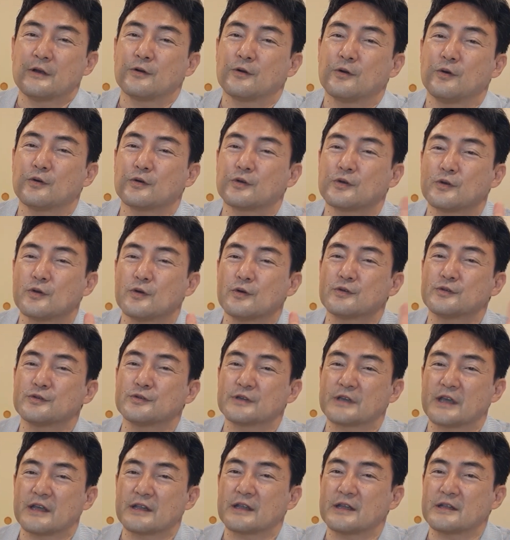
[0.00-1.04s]
国境を
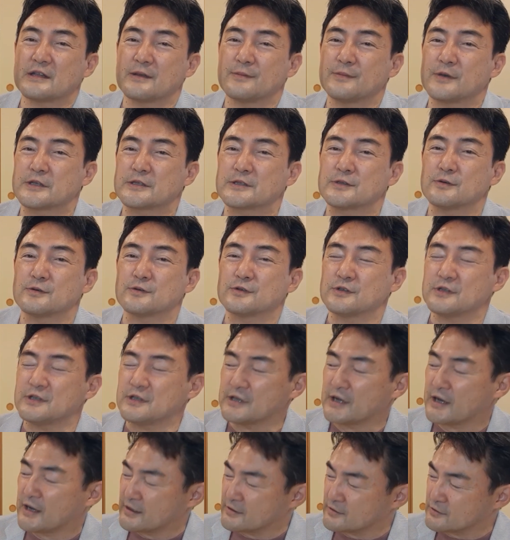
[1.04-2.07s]
抜けてって別の国
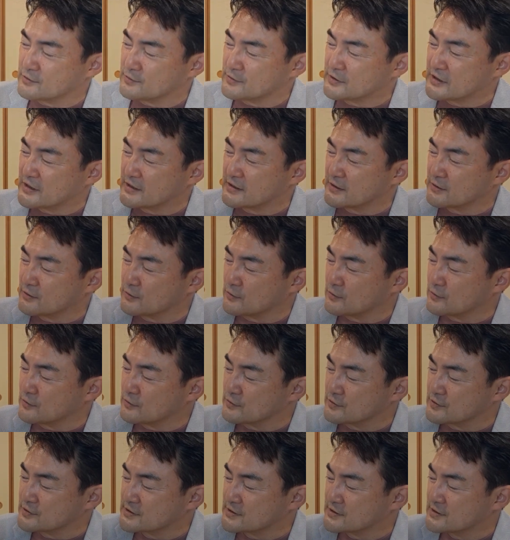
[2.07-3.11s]
に入るのみたいなとこ
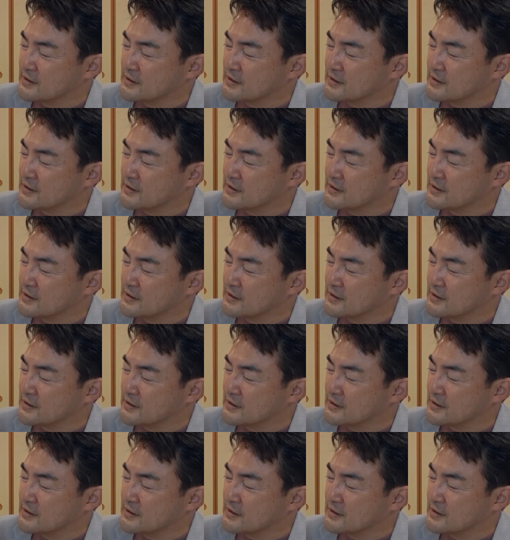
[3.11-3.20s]
ろの